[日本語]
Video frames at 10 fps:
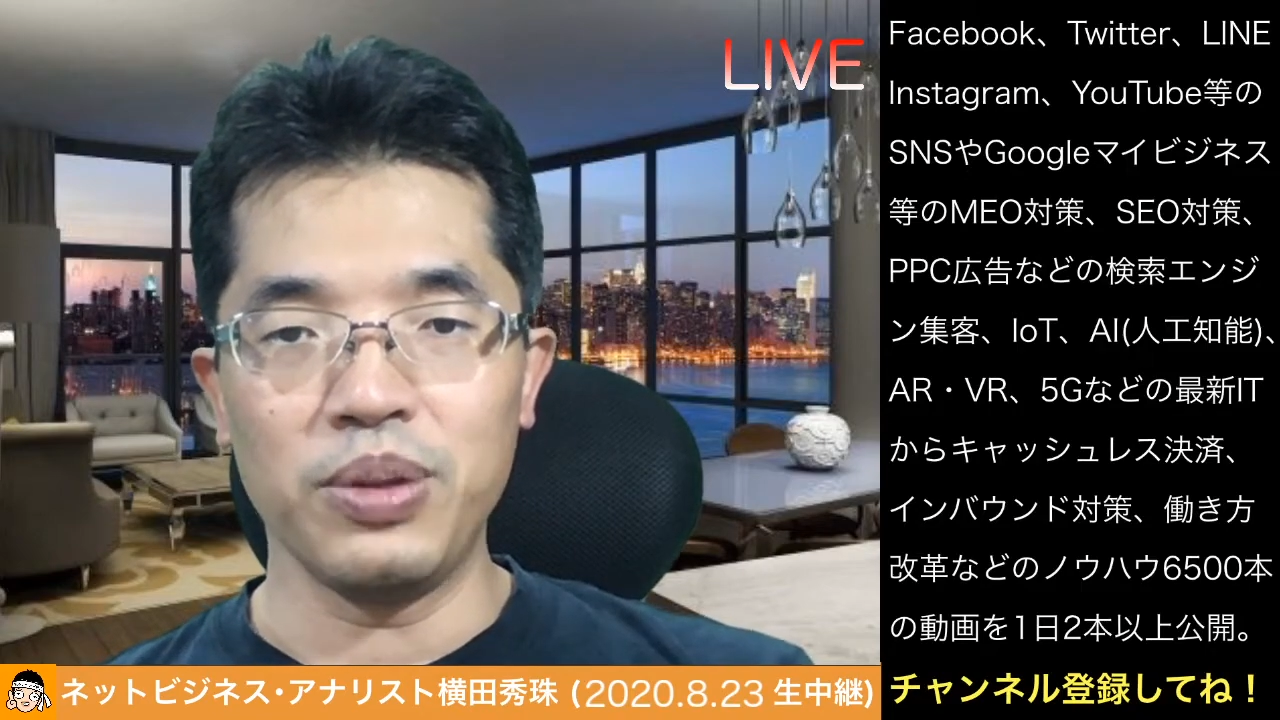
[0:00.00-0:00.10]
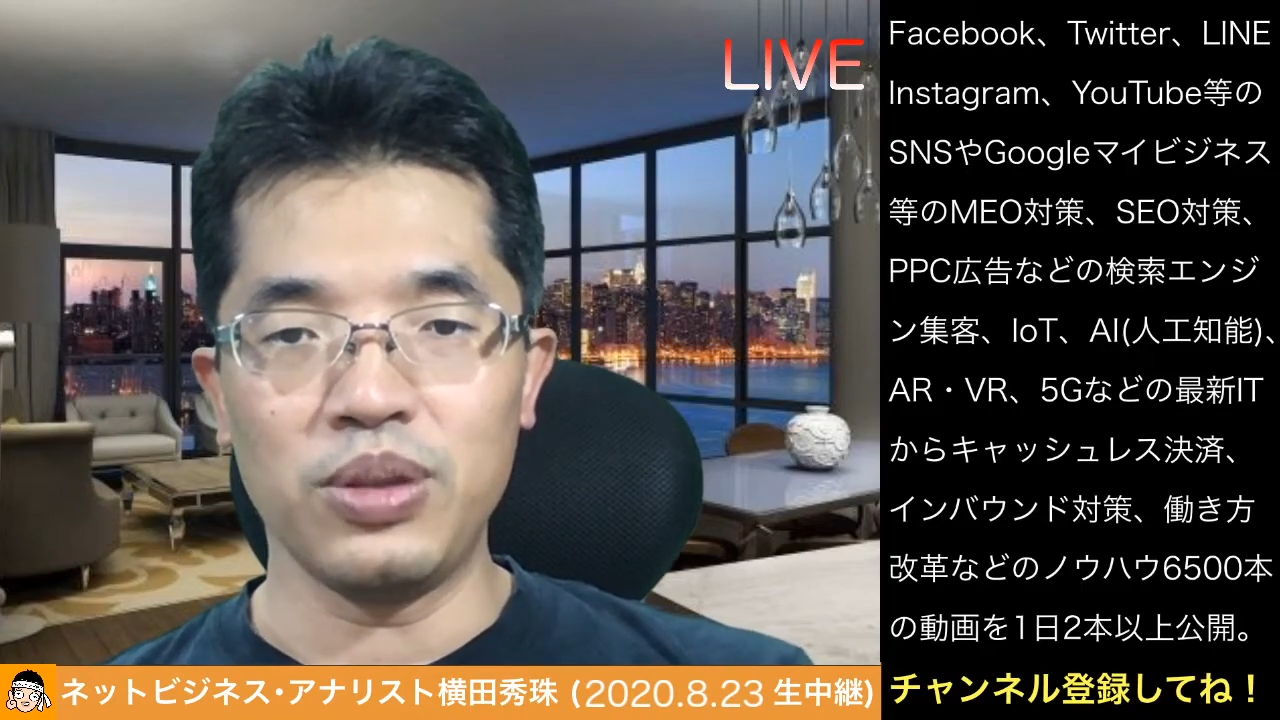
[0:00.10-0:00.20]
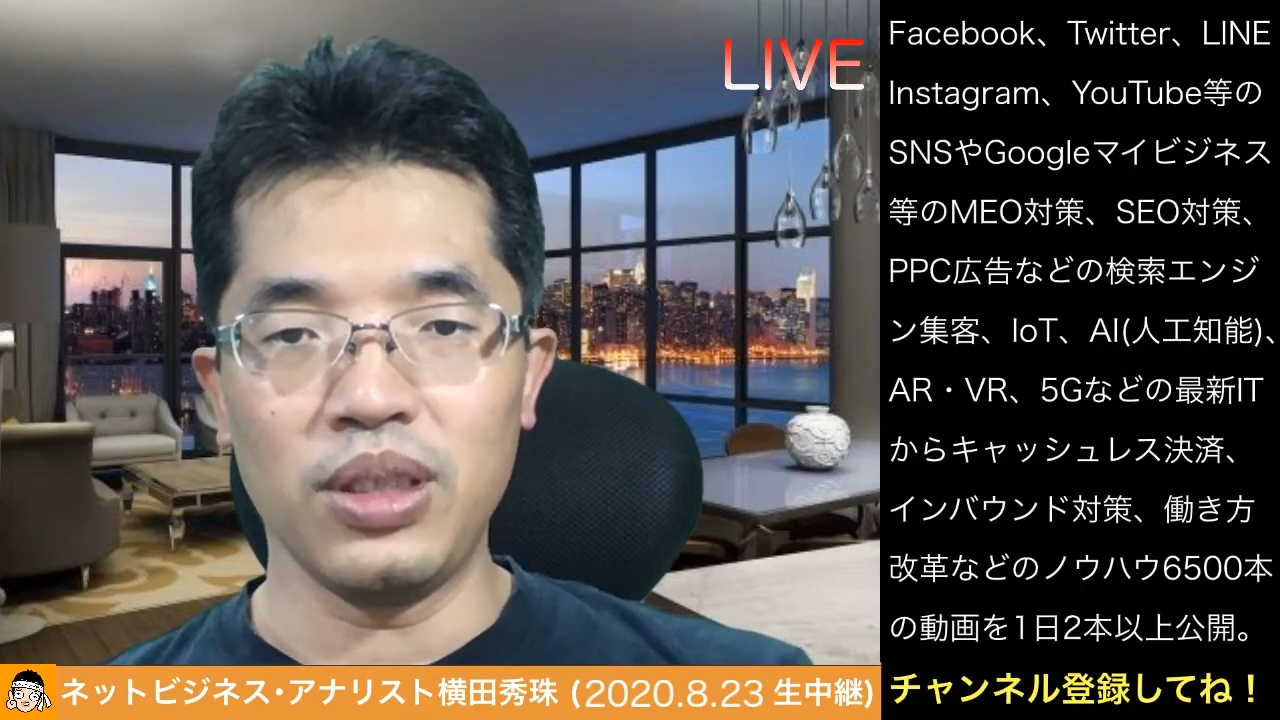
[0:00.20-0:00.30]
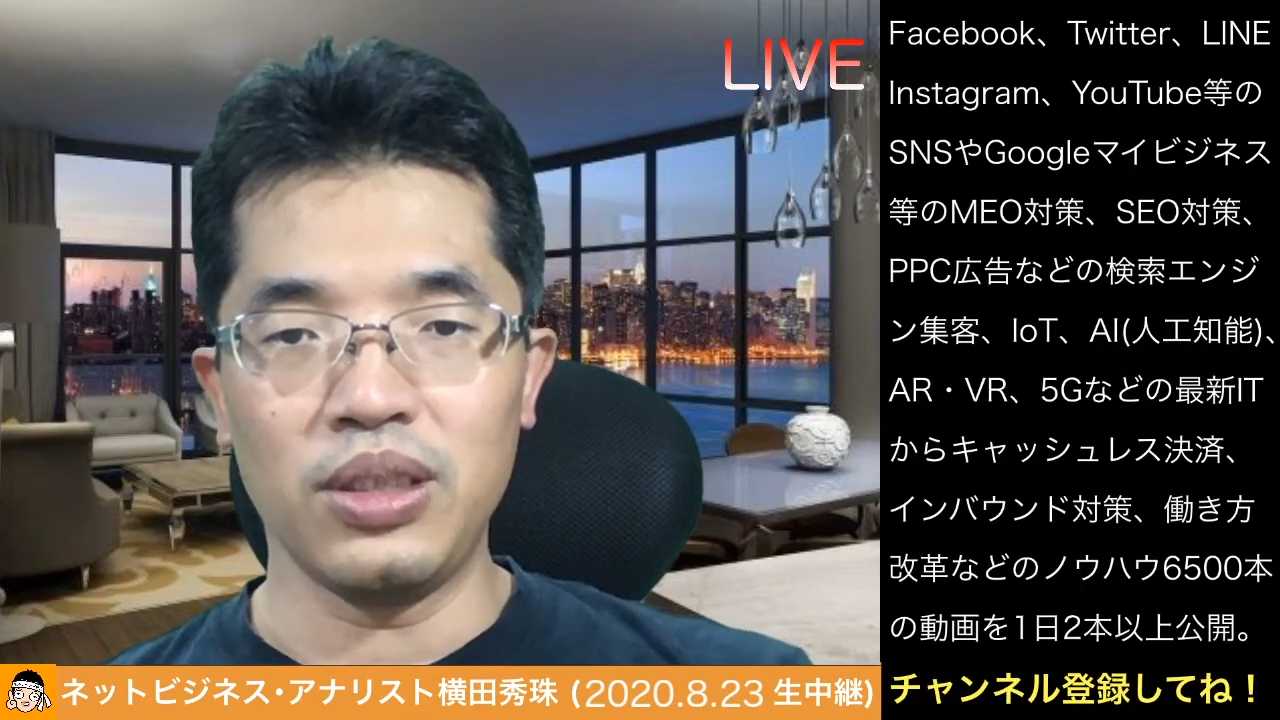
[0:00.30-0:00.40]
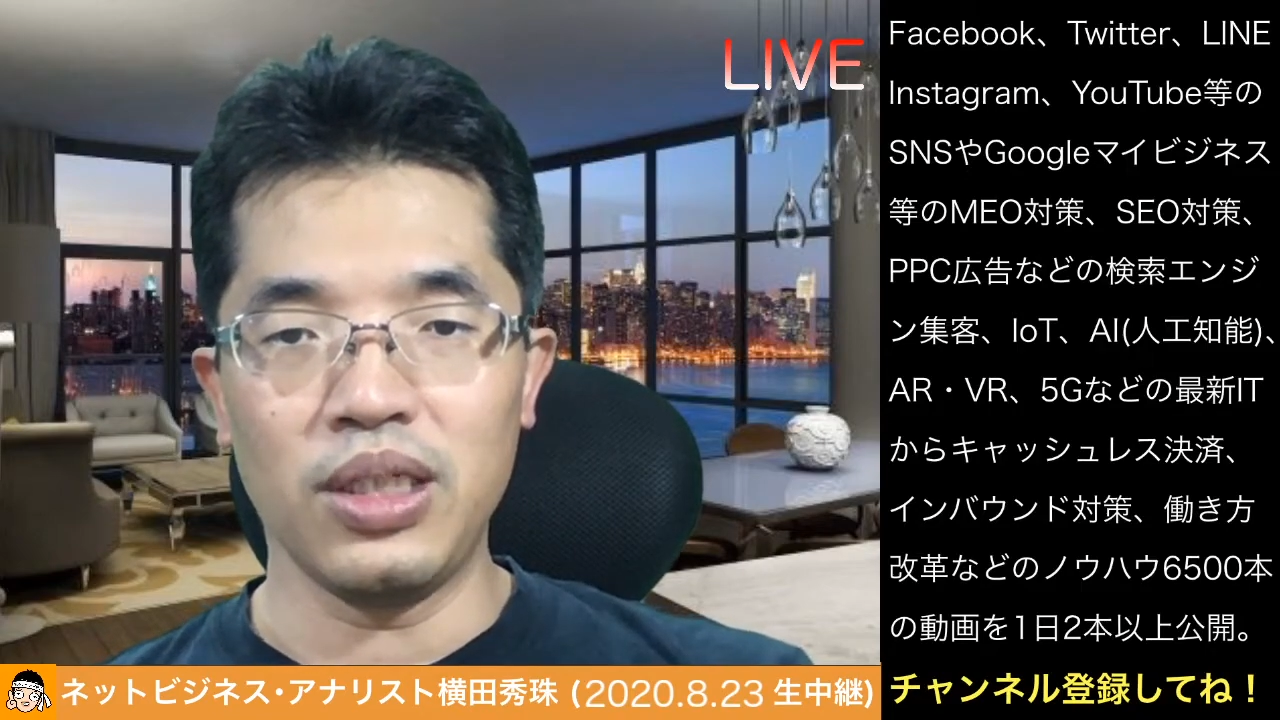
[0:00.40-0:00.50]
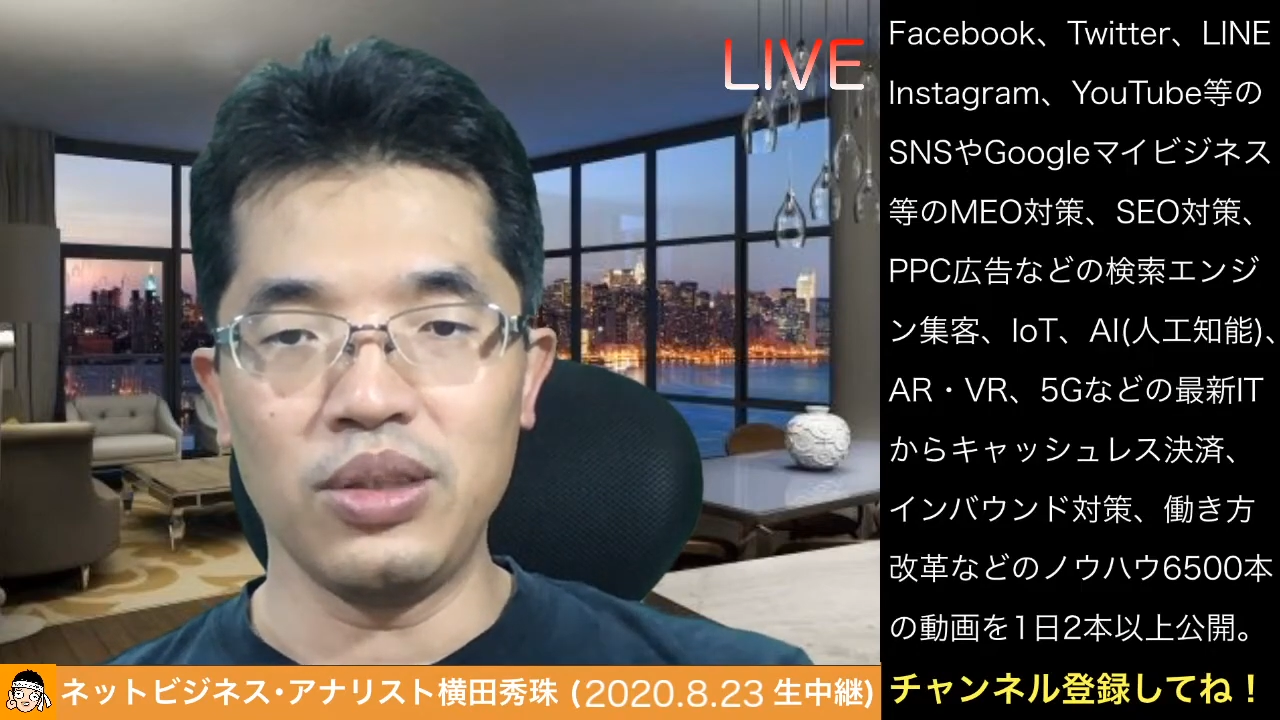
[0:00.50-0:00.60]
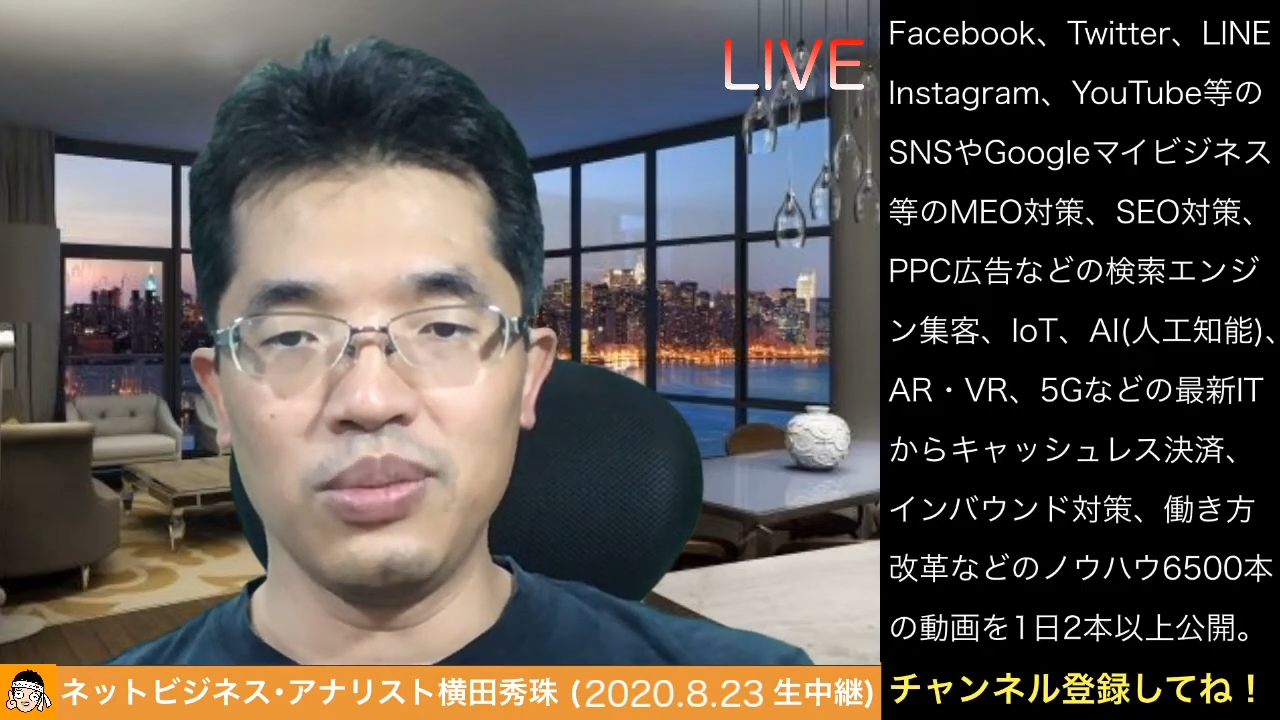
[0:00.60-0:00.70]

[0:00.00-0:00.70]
表していきたい